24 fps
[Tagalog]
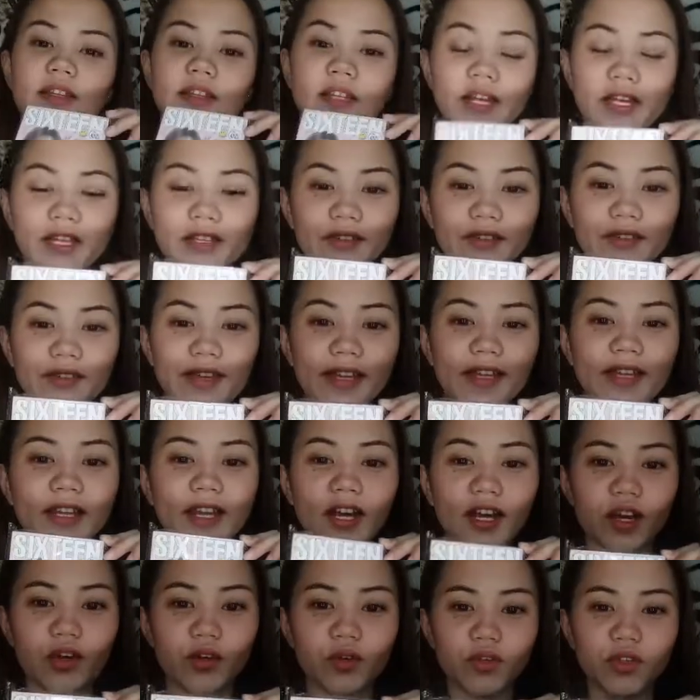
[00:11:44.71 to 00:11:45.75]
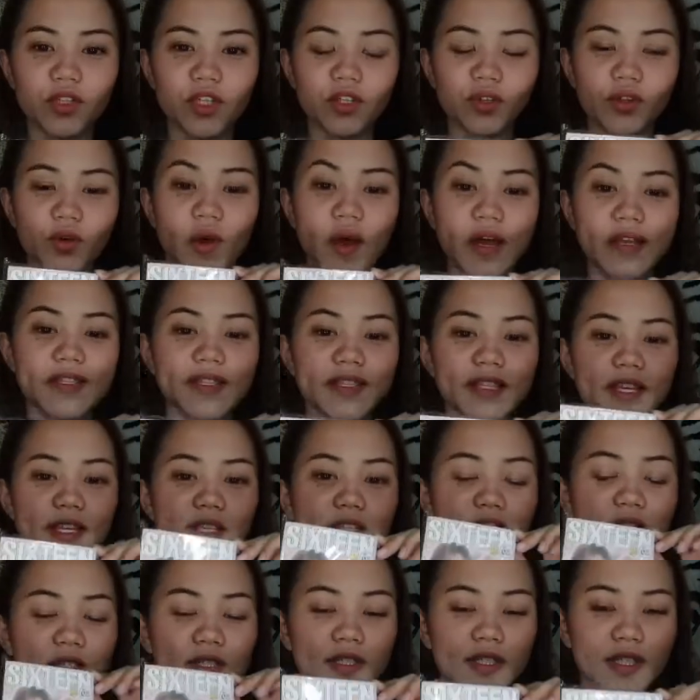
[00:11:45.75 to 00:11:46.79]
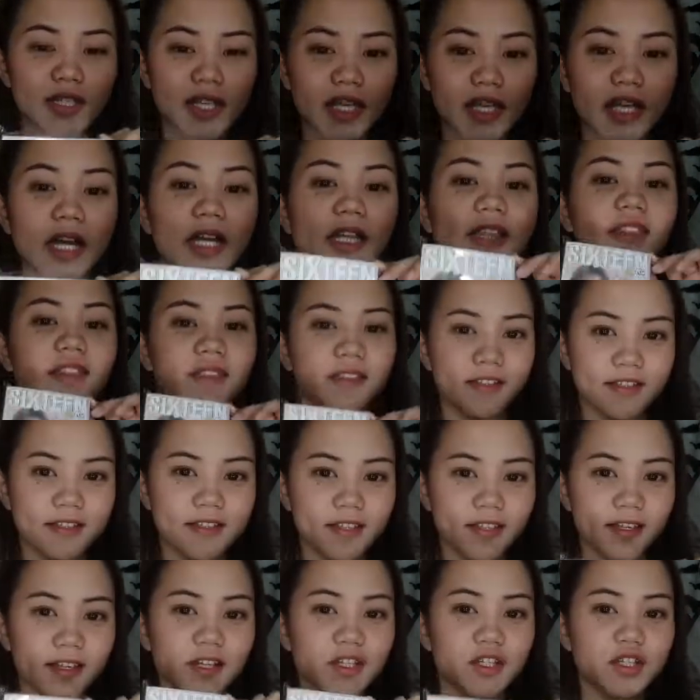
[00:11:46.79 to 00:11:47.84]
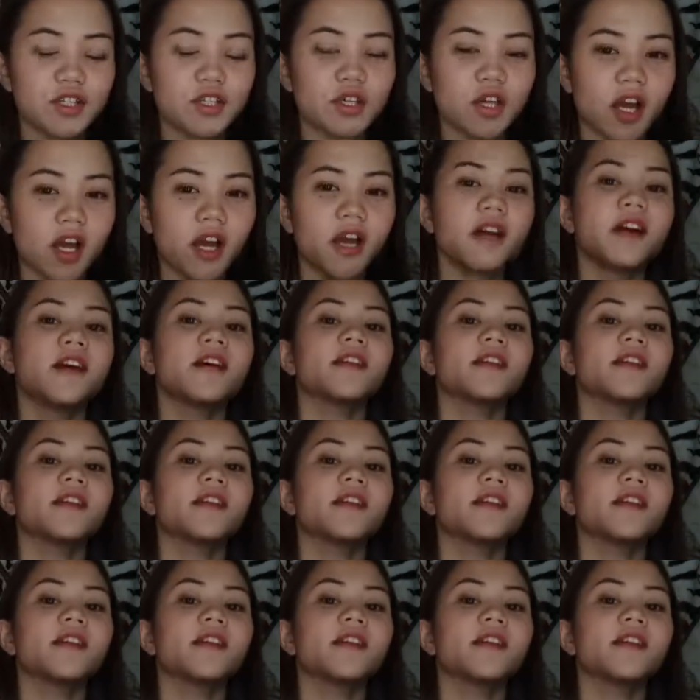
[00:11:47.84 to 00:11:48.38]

Na-intrigue lang ako dito kasi sikat na sikat siya.